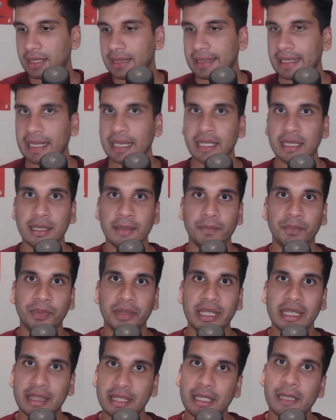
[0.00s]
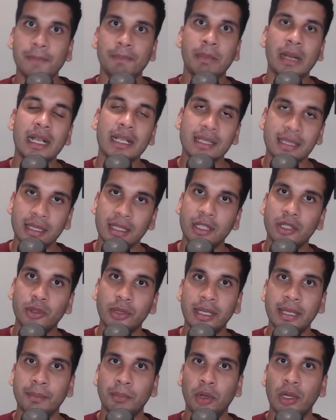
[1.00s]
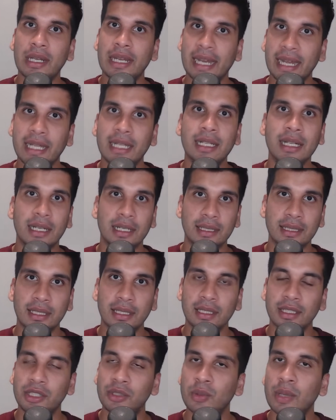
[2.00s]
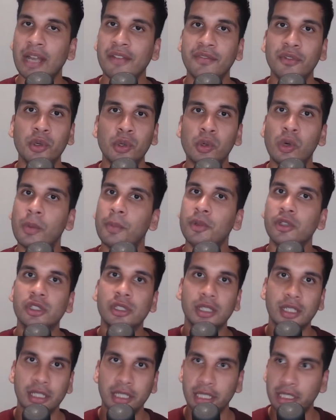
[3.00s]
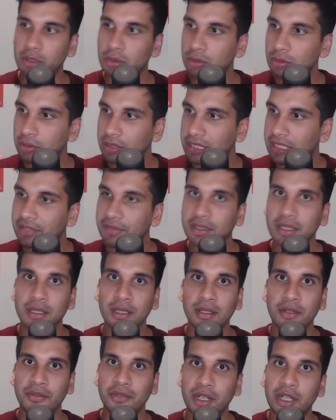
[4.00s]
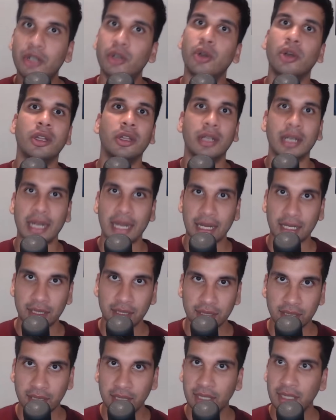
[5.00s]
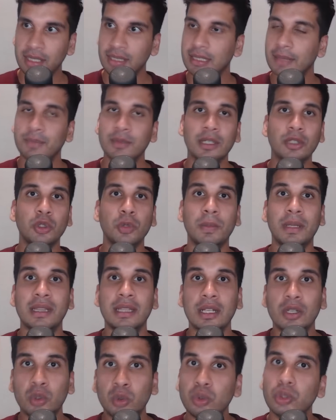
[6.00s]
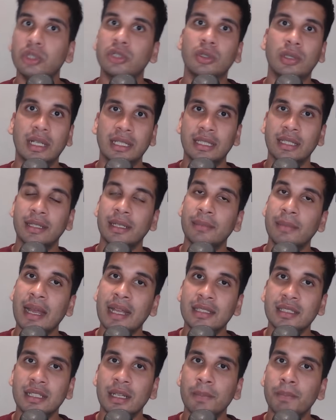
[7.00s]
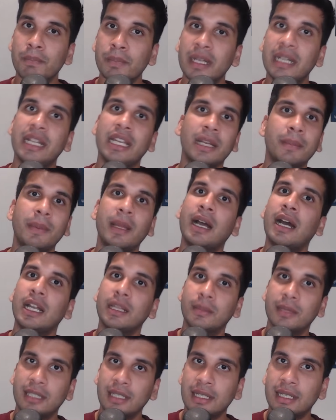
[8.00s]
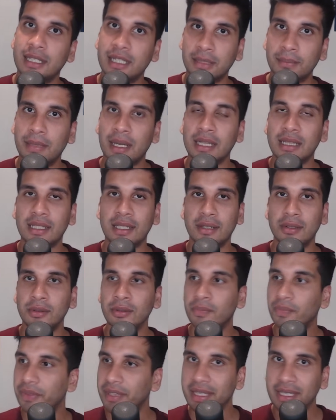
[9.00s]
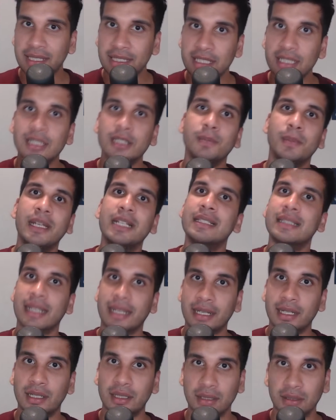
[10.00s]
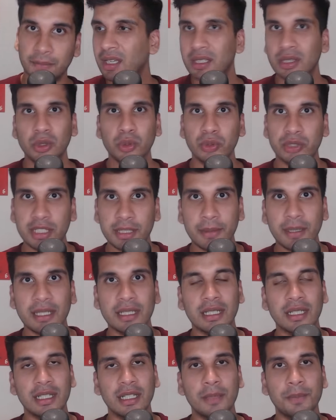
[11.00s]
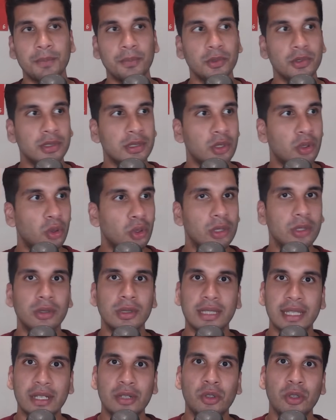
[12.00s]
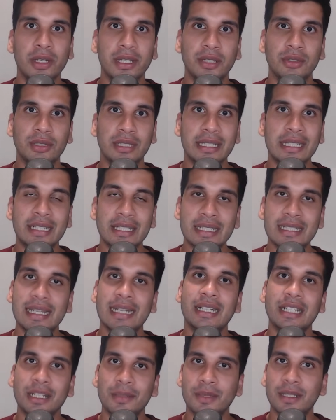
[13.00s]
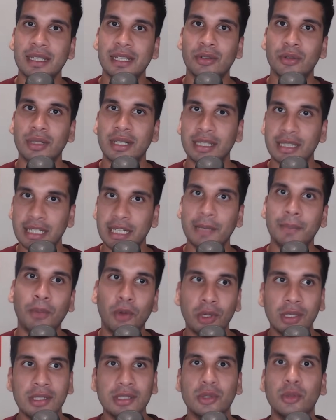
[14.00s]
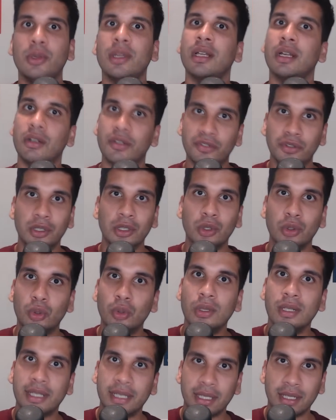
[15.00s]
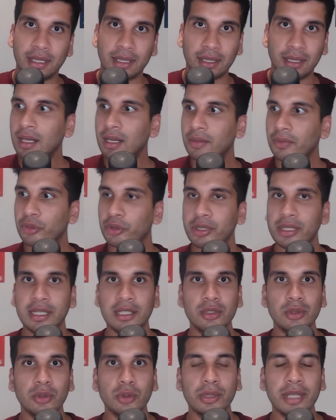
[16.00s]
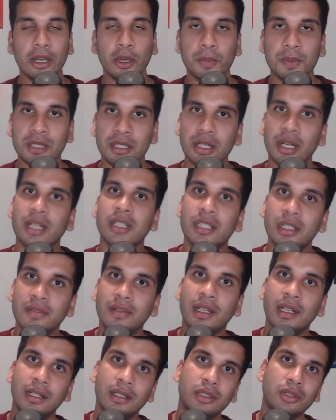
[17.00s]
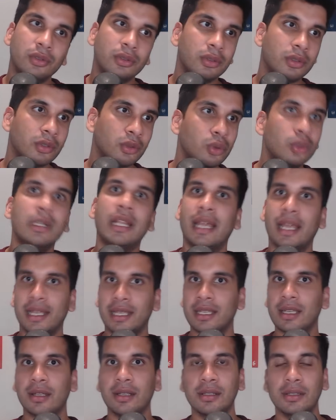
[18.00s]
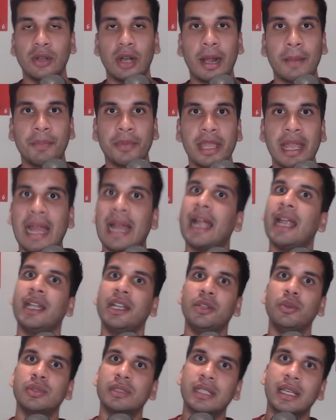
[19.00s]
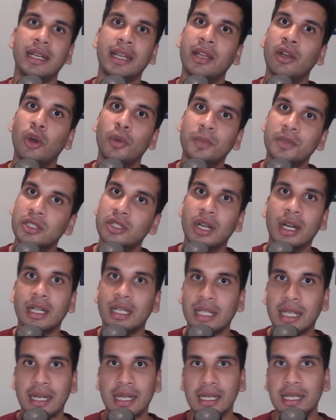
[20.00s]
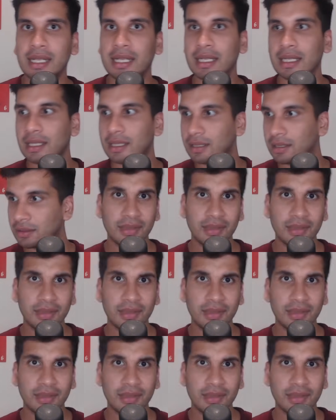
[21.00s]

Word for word: दैट इतनी पास से अगर कोई बॉल हेड करता है यू हैव नो अपॉर्चुनिटी टू इवन विदड्रॉ योर हैंड तब तक तो बंदा कूद चुका था इमेजिन आप मिड एयर पे हाथ बदलने की बात करो इन स्प्लिट सेकेंड दूसरी बात अगर आप उस गोल को देखोगे उसकी ट्रेजेक्ट्री भी देखोगे दैट बॉल इज गोइंग आउट फॉर अ गोल किक तो ये जो कोई ऑब्स्ट्रक्शन वाला जो रूल है कि आपने हैंड यूज करा है ऑब्स्ट्रक्ट करने के लिए